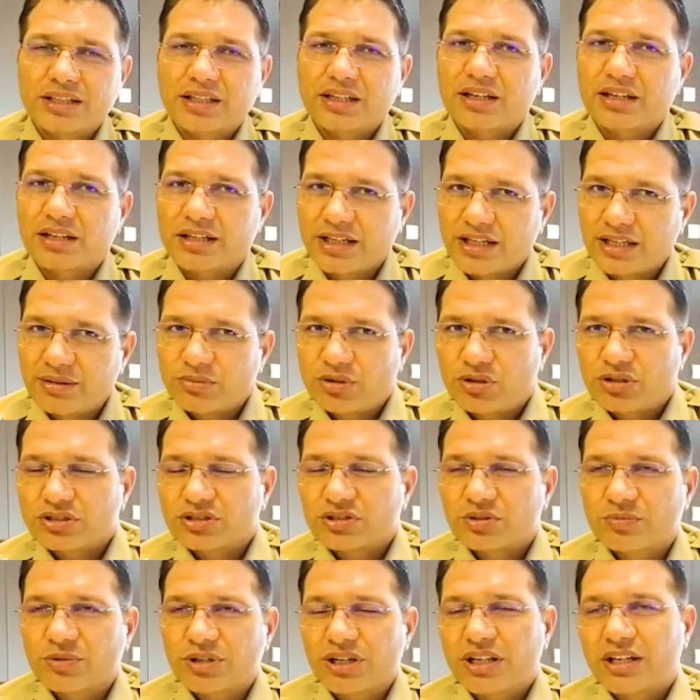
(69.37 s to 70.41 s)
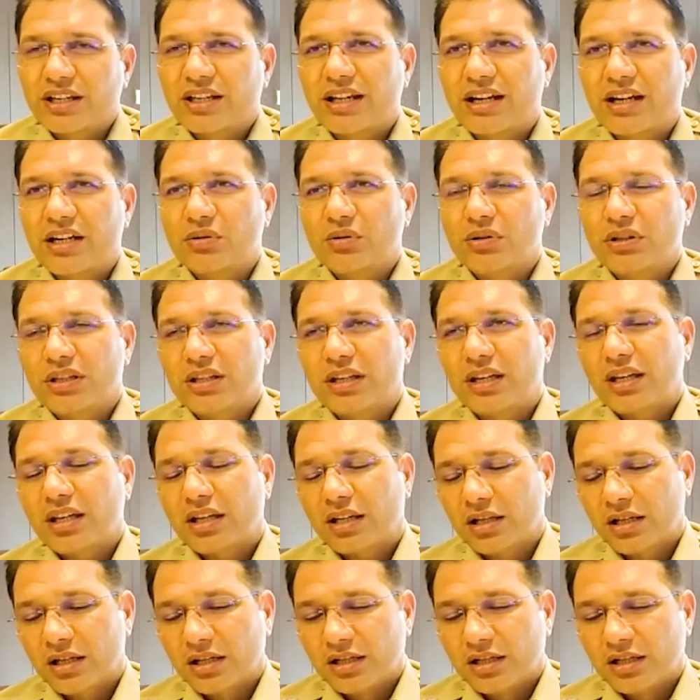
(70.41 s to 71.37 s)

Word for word: एक नई मॉडस ऑपरेंडी ऐड हुई है